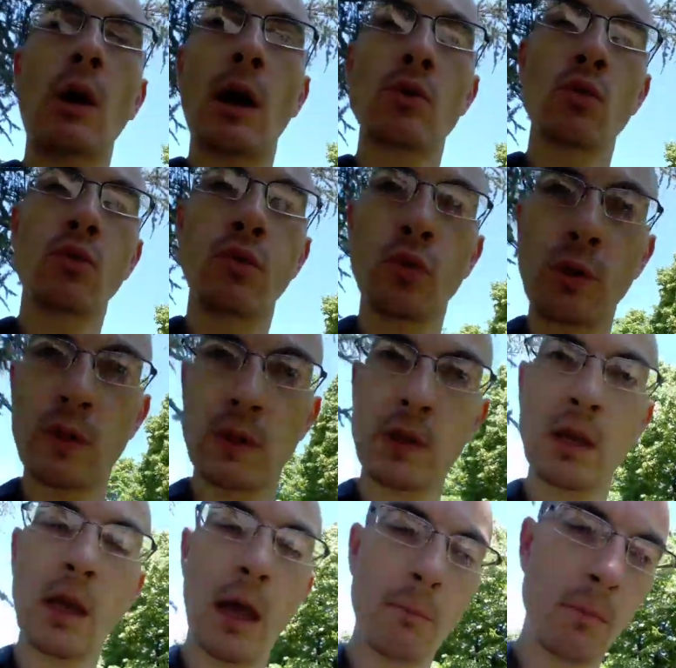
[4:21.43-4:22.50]
mio caso
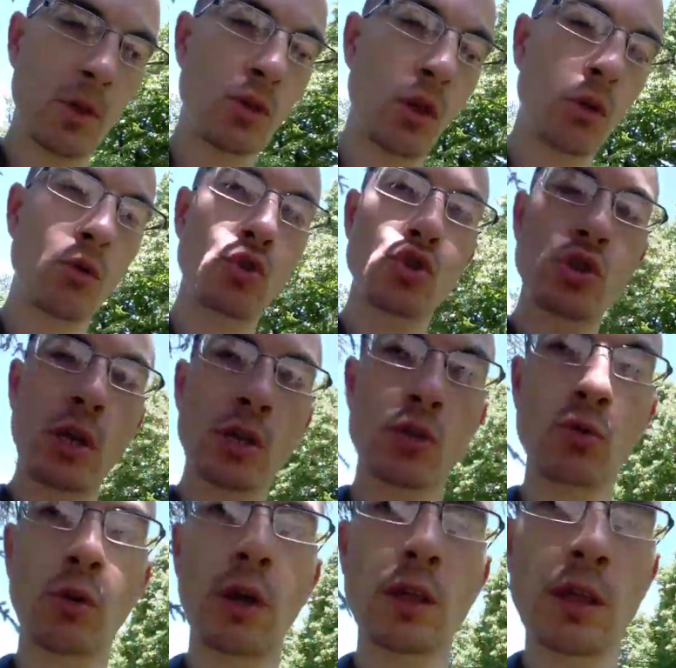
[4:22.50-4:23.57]
forse, ammesso e
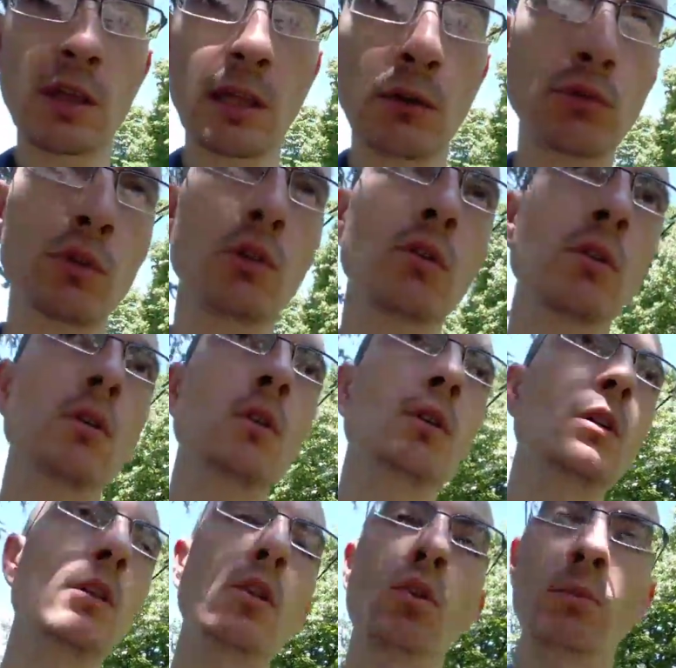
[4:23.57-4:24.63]
concesso che esista un Dio,
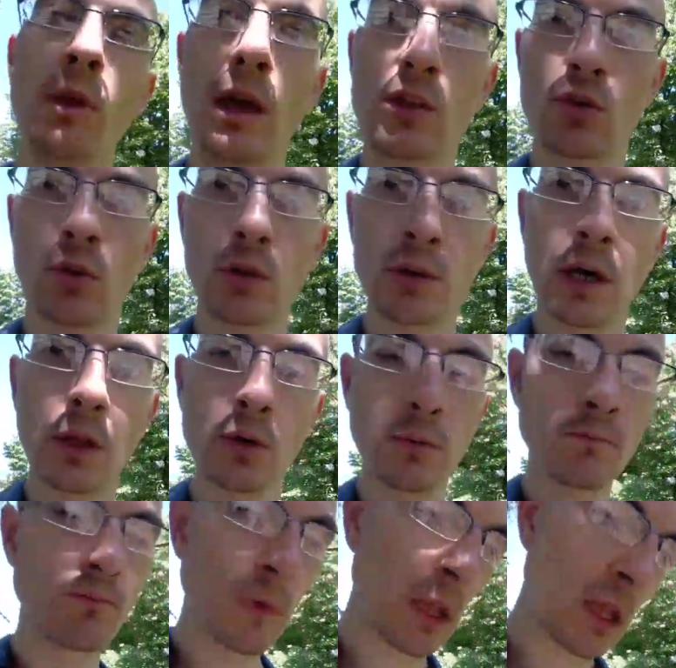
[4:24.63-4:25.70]
non mi ha ascoltato.